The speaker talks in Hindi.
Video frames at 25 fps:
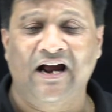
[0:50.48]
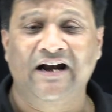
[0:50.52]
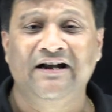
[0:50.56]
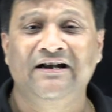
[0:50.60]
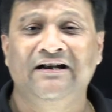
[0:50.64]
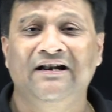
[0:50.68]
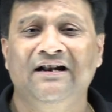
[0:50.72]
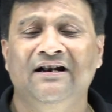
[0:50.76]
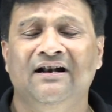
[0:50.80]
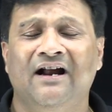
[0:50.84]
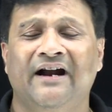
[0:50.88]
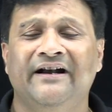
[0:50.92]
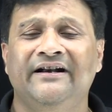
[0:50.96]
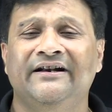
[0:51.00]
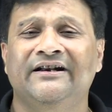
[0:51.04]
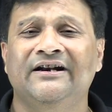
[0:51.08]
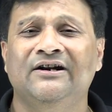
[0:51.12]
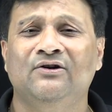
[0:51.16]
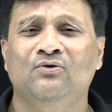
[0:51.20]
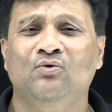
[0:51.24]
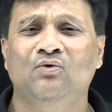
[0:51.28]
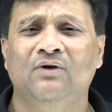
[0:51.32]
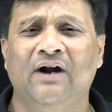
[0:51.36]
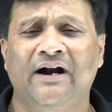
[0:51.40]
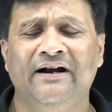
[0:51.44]

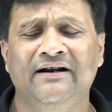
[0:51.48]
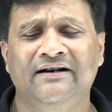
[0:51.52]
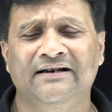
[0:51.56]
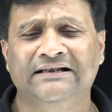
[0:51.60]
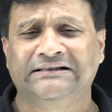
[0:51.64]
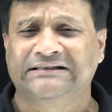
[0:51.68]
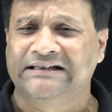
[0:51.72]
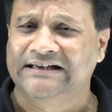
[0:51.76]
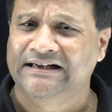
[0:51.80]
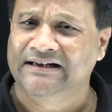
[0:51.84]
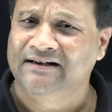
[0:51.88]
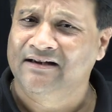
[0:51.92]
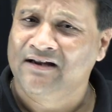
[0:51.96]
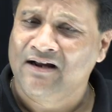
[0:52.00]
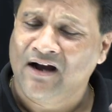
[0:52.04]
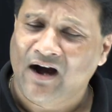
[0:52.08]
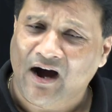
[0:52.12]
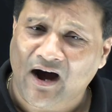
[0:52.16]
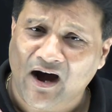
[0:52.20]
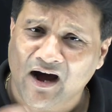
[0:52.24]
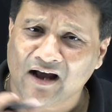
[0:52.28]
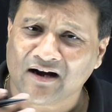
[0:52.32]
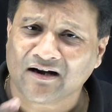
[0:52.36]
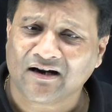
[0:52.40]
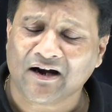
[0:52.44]
1992 93
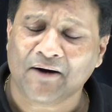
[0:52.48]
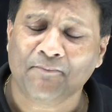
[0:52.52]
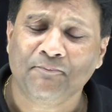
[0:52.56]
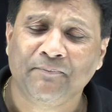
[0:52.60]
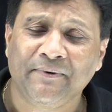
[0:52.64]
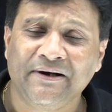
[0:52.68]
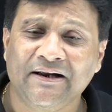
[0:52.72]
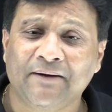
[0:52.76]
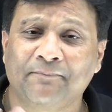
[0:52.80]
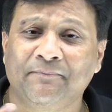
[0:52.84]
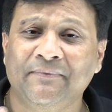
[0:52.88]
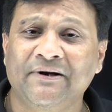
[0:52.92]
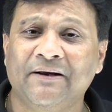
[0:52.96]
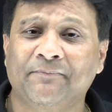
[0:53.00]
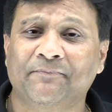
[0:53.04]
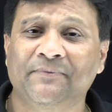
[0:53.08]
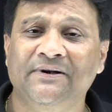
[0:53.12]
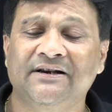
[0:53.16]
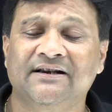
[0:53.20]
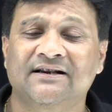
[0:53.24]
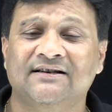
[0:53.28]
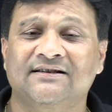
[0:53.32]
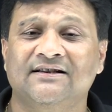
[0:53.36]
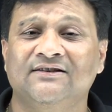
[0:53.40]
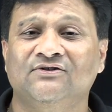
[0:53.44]
हर कंपनी अपने
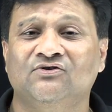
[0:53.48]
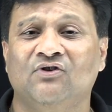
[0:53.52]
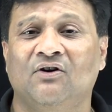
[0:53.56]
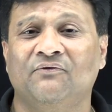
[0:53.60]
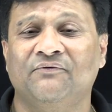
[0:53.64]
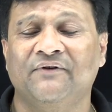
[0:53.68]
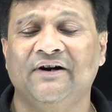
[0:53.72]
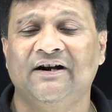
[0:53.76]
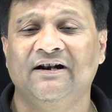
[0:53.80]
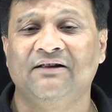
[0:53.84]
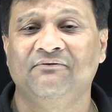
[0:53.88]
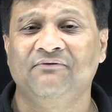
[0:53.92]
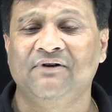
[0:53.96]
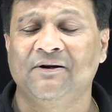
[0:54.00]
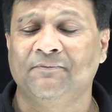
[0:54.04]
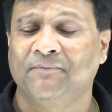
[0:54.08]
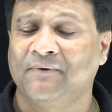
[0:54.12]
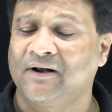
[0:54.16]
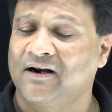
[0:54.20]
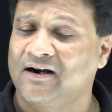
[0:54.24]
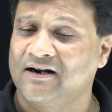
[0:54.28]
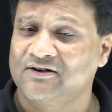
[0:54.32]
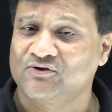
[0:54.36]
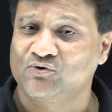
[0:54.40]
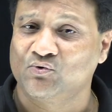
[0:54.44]
एप्लीकेशन सॉफ्टवेयर डेवलप
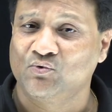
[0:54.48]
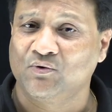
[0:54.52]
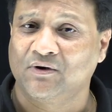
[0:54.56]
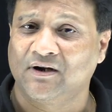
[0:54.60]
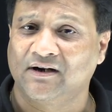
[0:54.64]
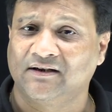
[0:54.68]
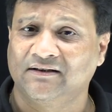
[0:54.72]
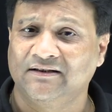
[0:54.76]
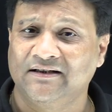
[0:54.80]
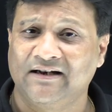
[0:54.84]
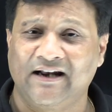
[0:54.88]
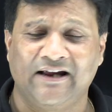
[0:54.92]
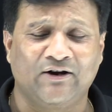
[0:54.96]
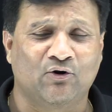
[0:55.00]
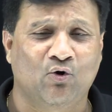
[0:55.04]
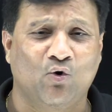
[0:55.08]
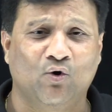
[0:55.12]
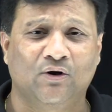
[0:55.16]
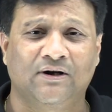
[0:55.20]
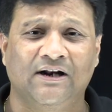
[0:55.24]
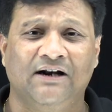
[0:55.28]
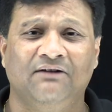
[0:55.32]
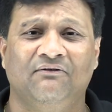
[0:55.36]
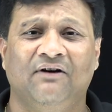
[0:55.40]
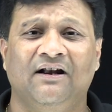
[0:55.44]
करना शुरू कर दिया लाइक
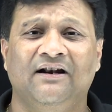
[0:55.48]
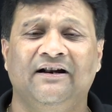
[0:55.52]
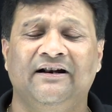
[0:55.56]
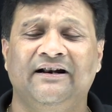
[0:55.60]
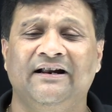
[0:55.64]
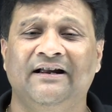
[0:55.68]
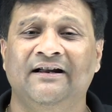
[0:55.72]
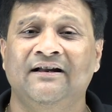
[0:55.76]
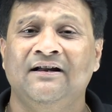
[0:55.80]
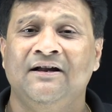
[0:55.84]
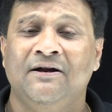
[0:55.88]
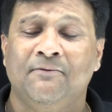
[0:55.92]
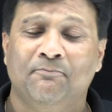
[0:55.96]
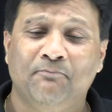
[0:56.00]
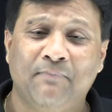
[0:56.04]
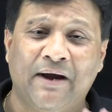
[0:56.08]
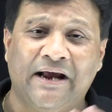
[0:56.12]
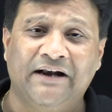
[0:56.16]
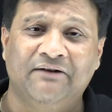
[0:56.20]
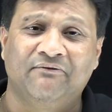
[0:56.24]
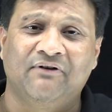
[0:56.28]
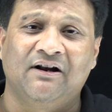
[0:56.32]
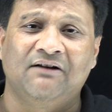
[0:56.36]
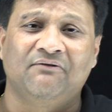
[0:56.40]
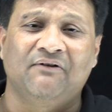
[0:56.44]
होटल वाले ने
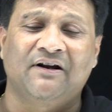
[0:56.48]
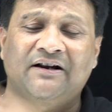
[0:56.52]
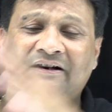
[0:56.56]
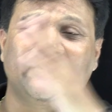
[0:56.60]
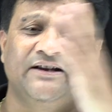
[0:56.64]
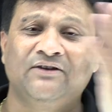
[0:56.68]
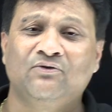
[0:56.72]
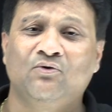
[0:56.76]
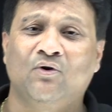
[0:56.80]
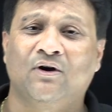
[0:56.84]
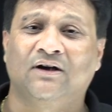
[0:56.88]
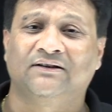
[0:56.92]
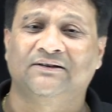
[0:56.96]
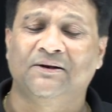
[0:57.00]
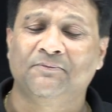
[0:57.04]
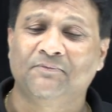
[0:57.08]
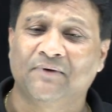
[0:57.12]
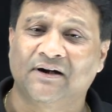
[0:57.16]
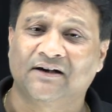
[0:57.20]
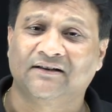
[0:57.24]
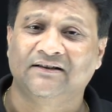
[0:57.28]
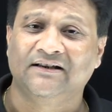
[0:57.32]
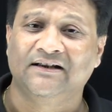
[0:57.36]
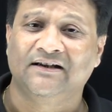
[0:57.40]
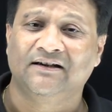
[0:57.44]
मैनुअल वर्किंग को खत्म
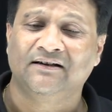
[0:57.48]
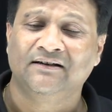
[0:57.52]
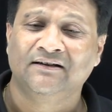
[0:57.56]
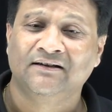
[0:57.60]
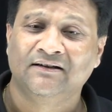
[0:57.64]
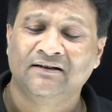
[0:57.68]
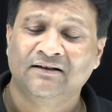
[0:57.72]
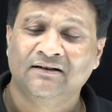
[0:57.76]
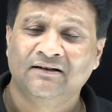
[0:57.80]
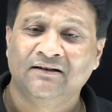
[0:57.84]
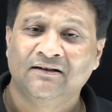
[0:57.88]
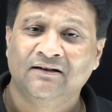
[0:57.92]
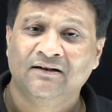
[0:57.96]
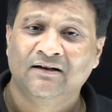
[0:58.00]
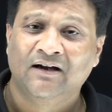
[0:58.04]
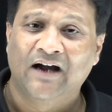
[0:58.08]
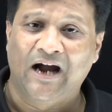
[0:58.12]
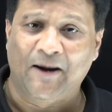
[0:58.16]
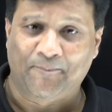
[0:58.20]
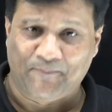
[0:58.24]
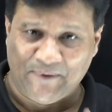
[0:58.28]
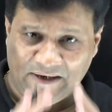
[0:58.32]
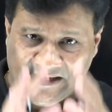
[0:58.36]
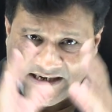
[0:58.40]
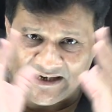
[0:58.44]
कर दिया
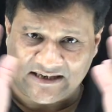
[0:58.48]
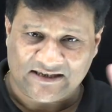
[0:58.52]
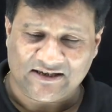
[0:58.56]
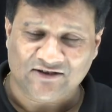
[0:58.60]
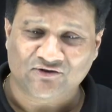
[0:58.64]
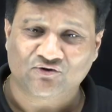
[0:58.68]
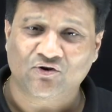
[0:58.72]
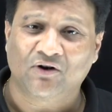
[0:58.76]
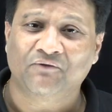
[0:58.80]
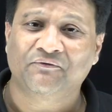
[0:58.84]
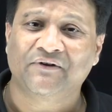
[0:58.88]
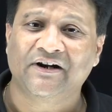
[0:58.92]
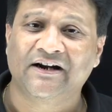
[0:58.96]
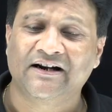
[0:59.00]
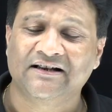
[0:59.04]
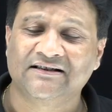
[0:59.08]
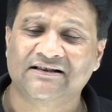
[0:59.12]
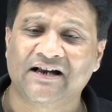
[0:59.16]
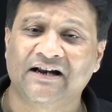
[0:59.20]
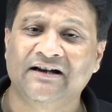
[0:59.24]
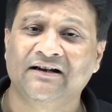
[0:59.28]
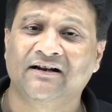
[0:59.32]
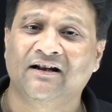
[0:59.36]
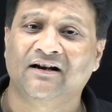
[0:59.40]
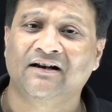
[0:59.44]
एप्लीकेशन सॉफ्टवेयर
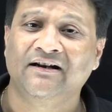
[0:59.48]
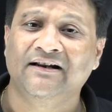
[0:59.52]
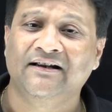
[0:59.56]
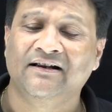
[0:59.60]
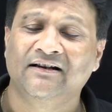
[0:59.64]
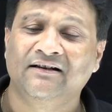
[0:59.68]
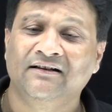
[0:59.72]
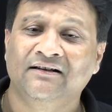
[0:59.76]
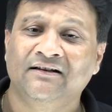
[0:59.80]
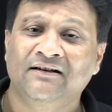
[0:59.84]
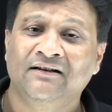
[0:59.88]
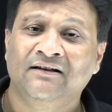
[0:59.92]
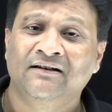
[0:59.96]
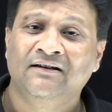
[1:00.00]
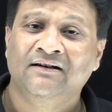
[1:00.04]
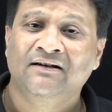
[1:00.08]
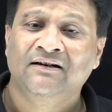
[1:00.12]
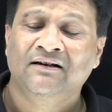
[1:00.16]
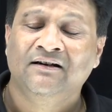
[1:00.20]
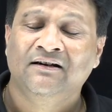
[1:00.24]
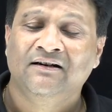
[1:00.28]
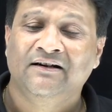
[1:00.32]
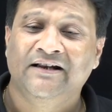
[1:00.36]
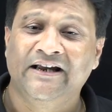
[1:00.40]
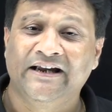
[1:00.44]
डिजाइन कर लिए
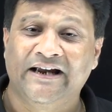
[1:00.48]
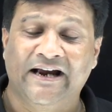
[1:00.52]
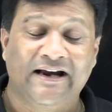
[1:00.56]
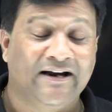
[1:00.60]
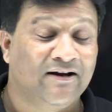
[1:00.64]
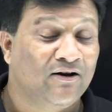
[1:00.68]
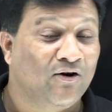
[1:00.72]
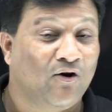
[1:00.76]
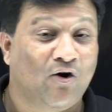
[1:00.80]
ठीक है